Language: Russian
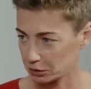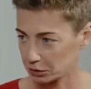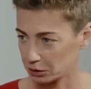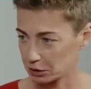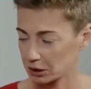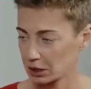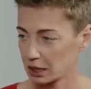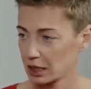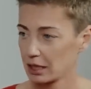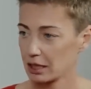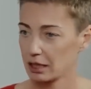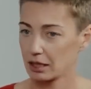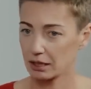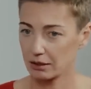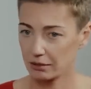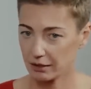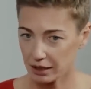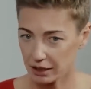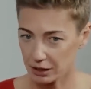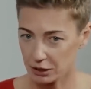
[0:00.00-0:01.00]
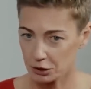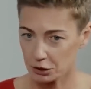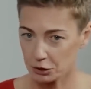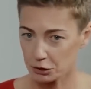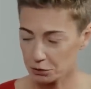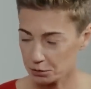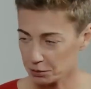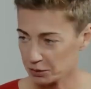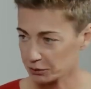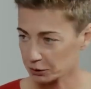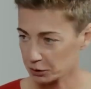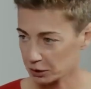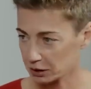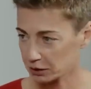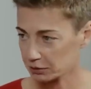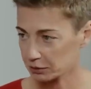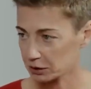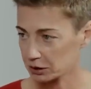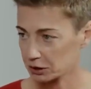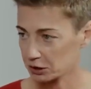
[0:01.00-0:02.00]
То есть, говорят же, что мы вот
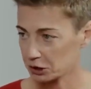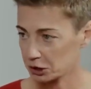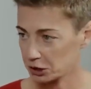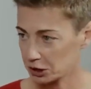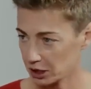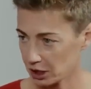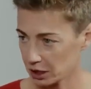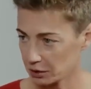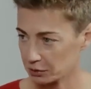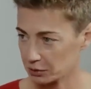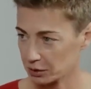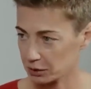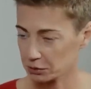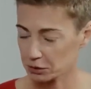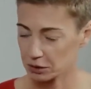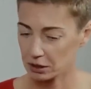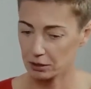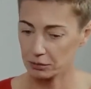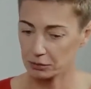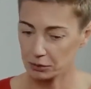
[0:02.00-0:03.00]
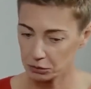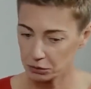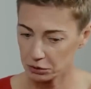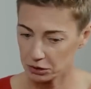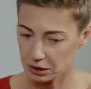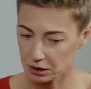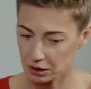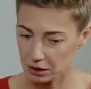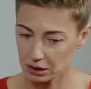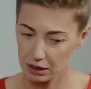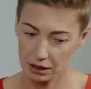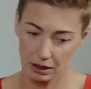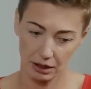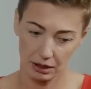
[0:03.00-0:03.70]
это вот защищаем, потому что там люди